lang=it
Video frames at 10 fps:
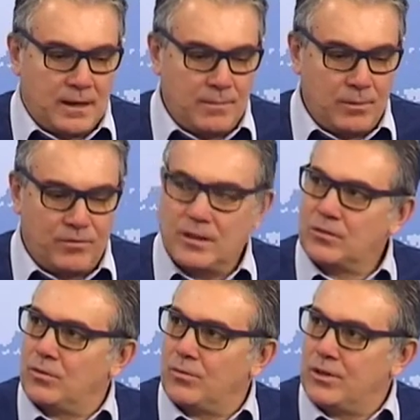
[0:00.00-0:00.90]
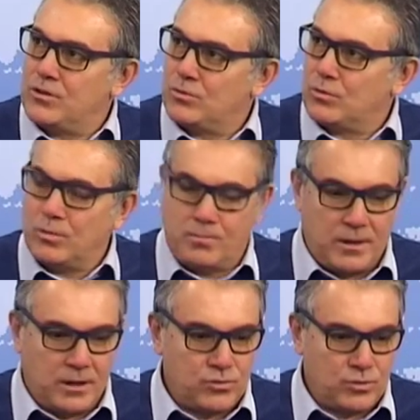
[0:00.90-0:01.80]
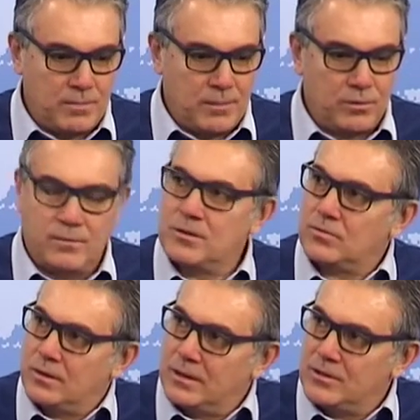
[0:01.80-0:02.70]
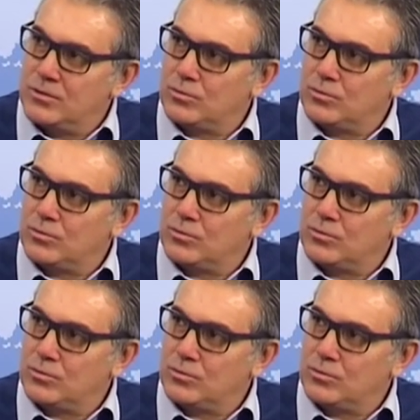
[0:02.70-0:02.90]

abbiamo fatto la nuova legge sul commercio, abbiamo rivisto la legge